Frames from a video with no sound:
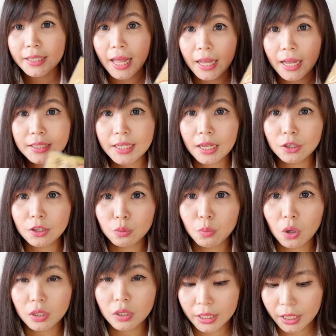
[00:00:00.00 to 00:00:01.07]
dan satu
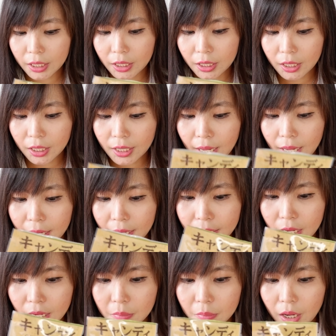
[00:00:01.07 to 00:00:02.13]
box ini
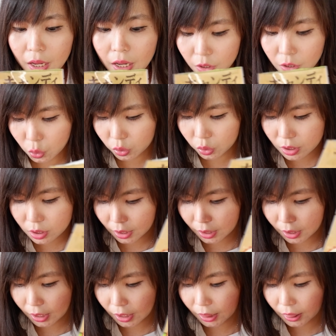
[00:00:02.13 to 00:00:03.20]
ada mengandung
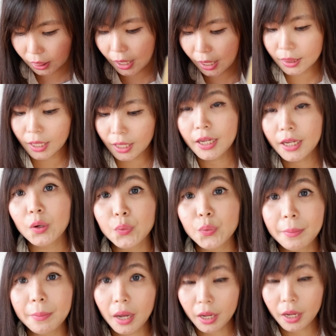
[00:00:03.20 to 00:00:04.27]
sekitar tadi aku
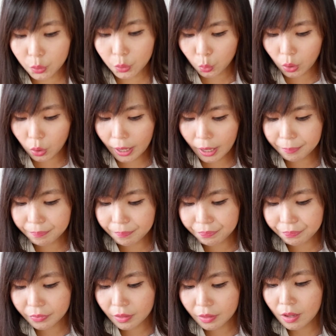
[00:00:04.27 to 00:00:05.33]
udah makan dua
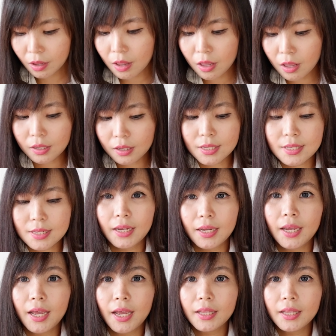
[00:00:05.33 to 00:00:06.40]

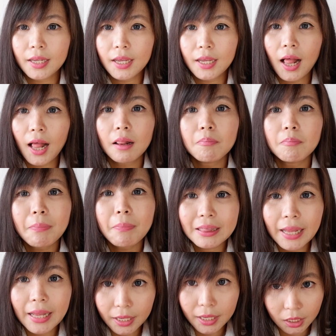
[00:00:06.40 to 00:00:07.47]
sisanya tinggal empat
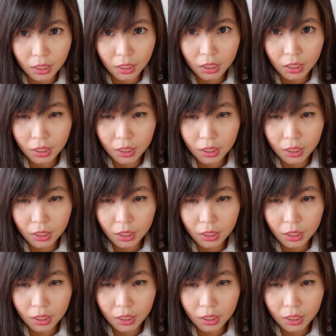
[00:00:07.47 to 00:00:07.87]
lagi